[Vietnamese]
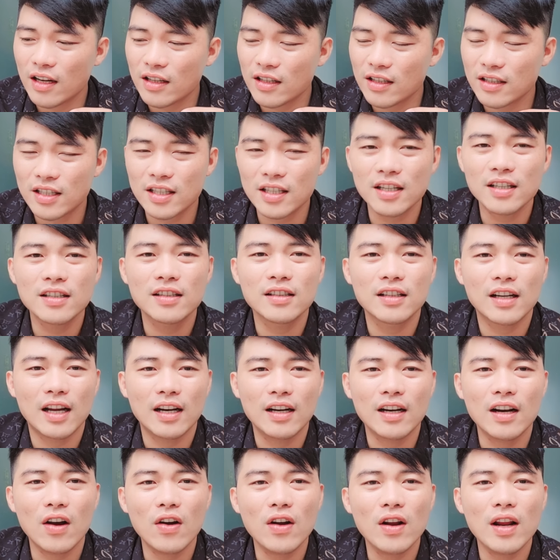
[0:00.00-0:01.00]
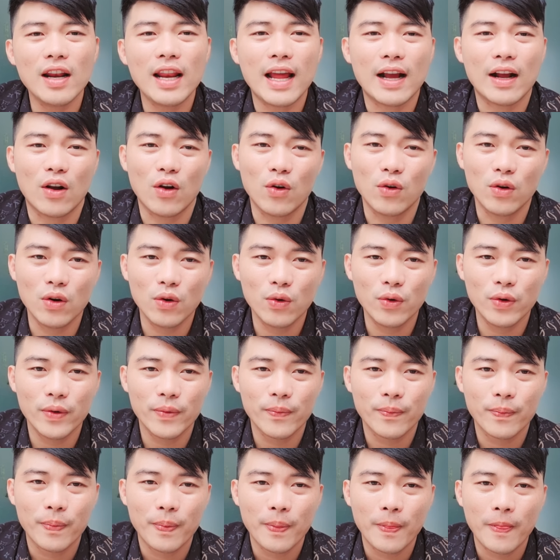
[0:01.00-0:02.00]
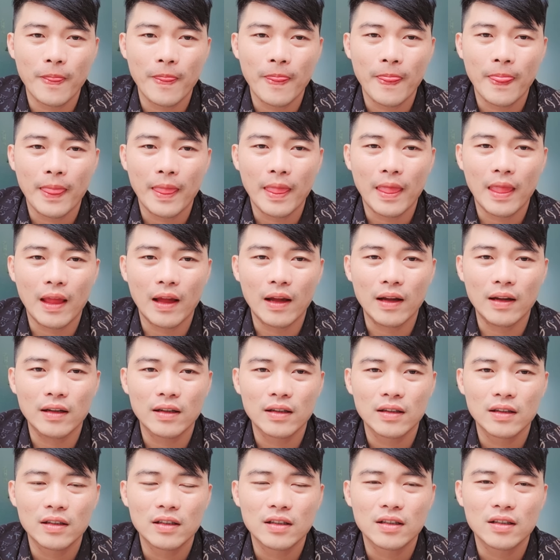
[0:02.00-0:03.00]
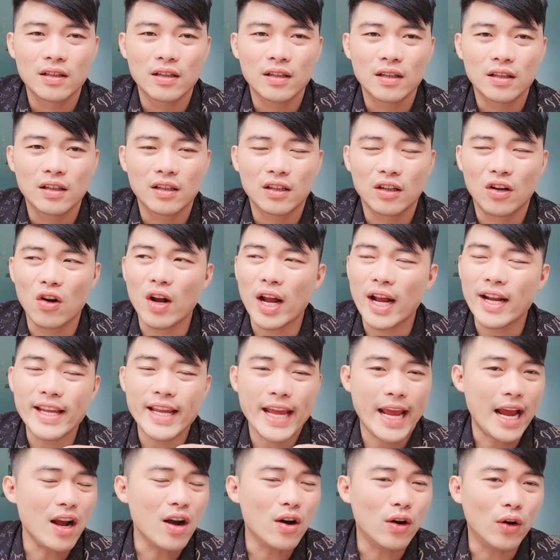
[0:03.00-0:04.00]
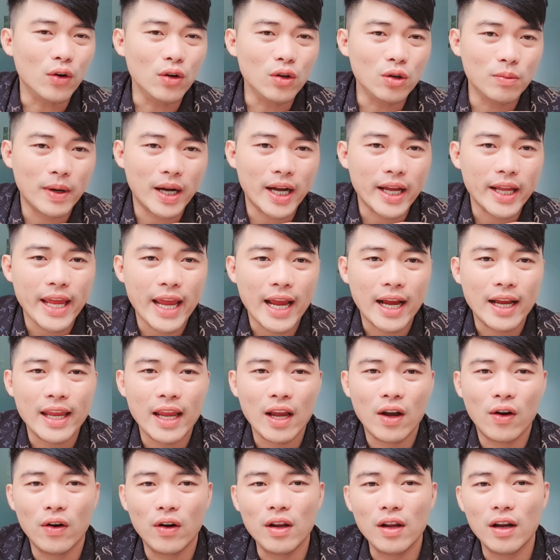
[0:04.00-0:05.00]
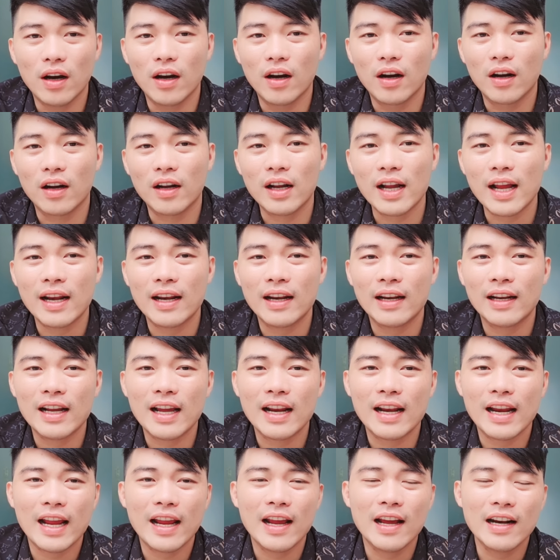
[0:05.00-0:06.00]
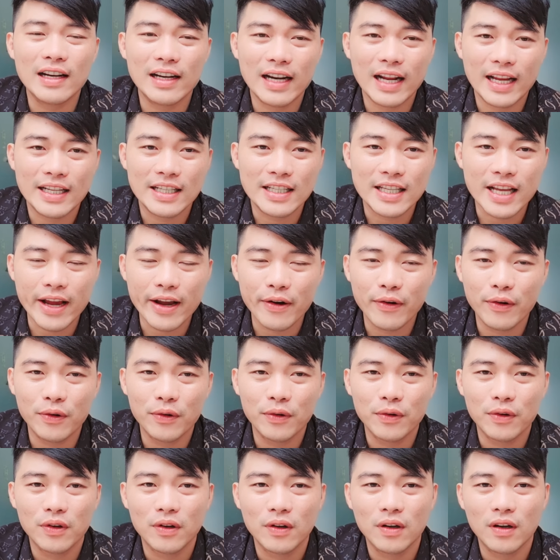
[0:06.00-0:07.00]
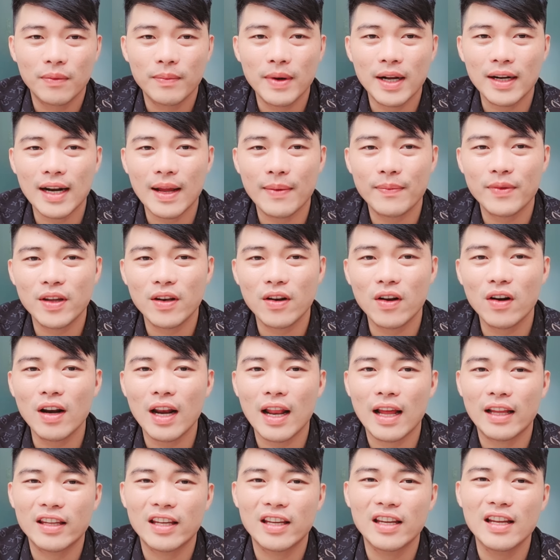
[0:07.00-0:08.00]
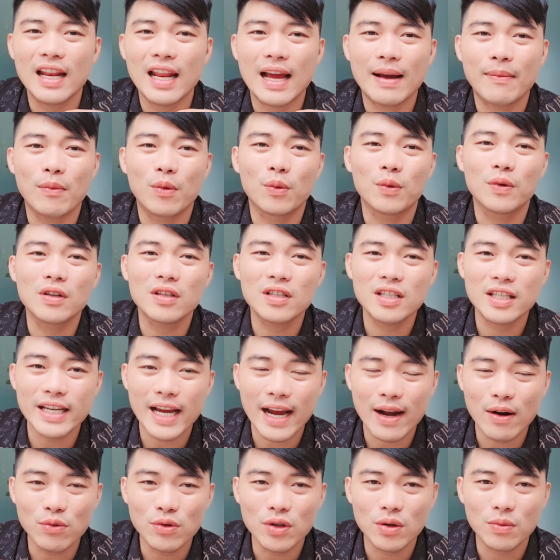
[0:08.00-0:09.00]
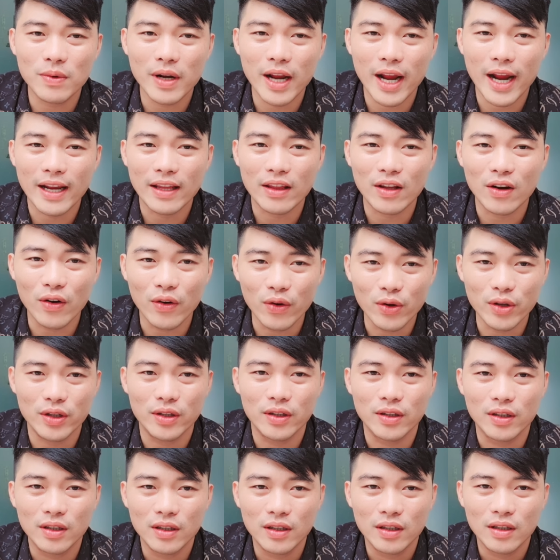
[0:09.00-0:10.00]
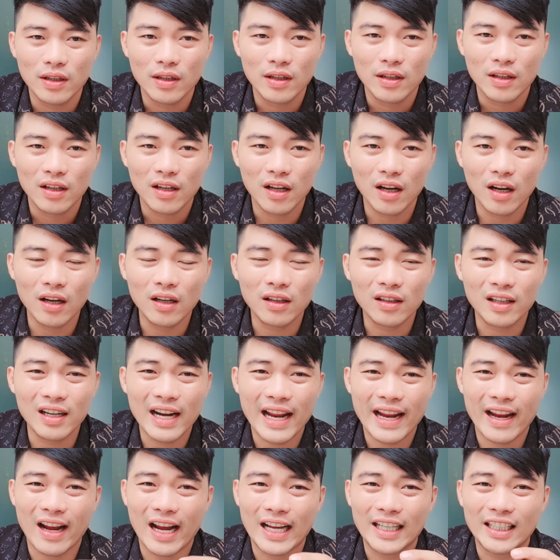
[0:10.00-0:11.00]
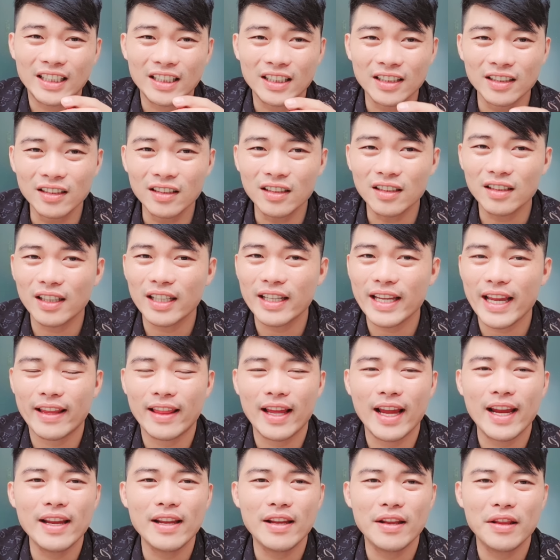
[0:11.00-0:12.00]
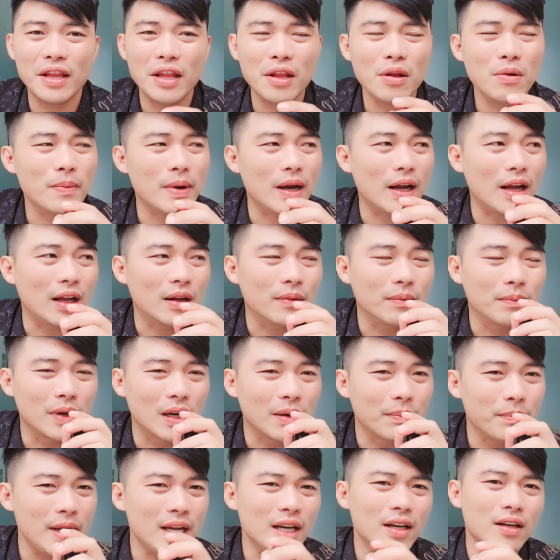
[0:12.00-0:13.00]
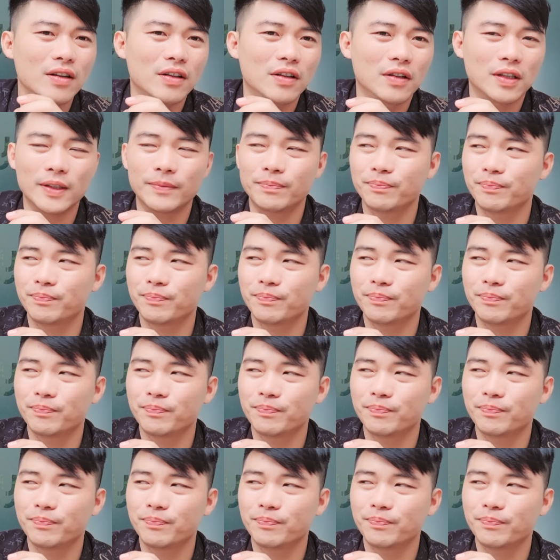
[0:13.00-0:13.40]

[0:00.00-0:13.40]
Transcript: xưng ảnh nói anh là con nuôi đó có khán giả hỏi luôn mà ở nhà anh hỏi ờ canh canh hay hết này sao bác năm chỉ nói là chỉ là một đứa cháu trong nghề thôi đó cái này hồi xưa các nhà thấy nếu mà mình biết được